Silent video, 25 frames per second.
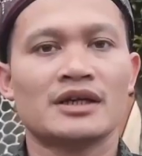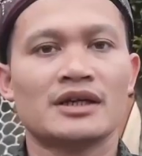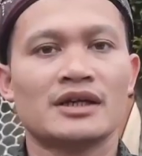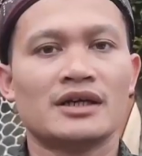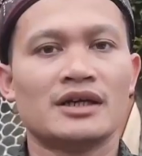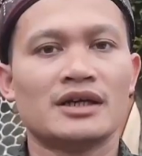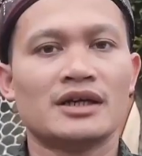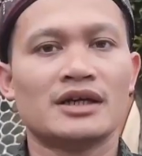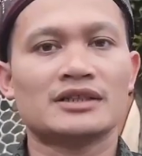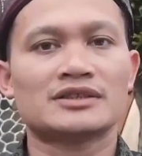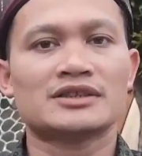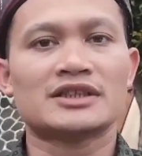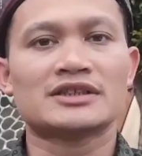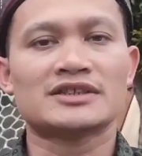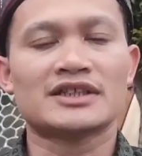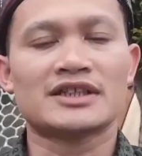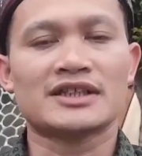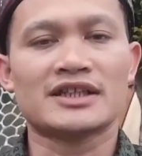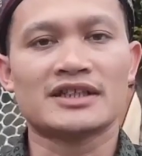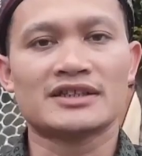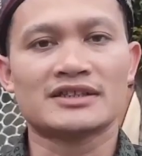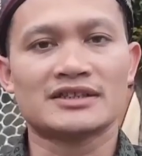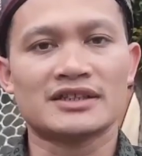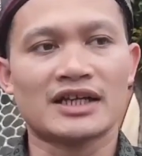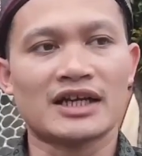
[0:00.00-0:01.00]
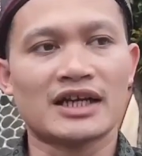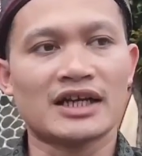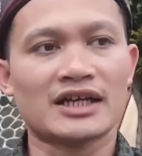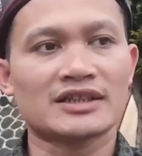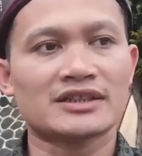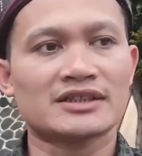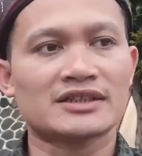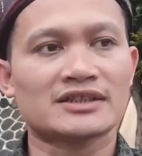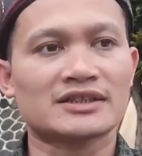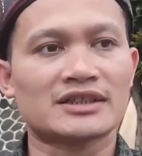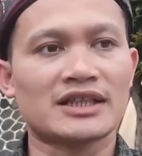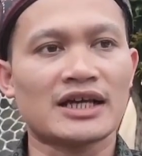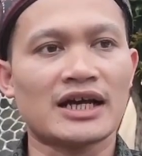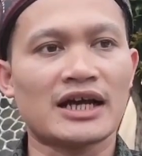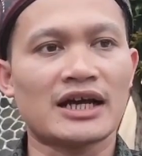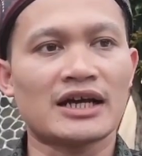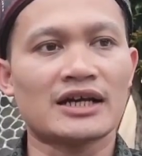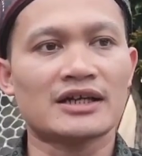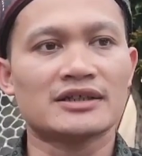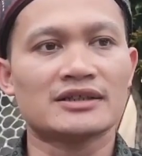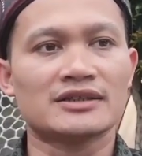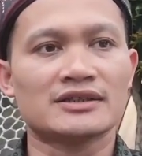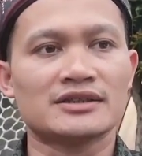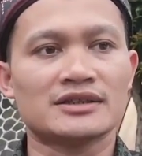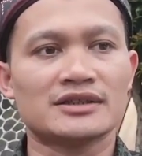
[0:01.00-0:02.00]
Uh, sasarannya
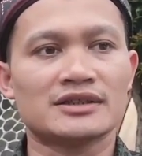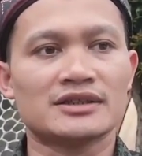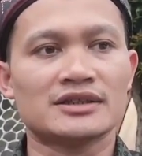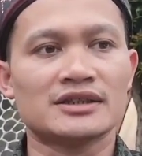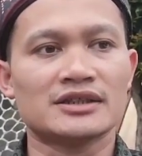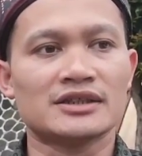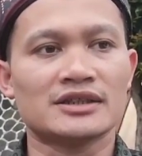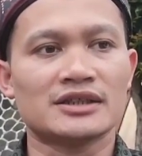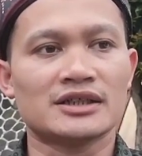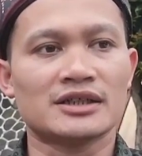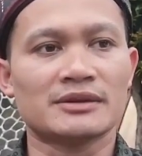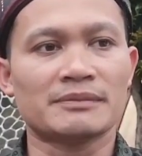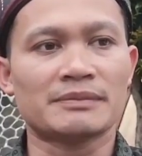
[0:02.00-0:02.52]
kita uh,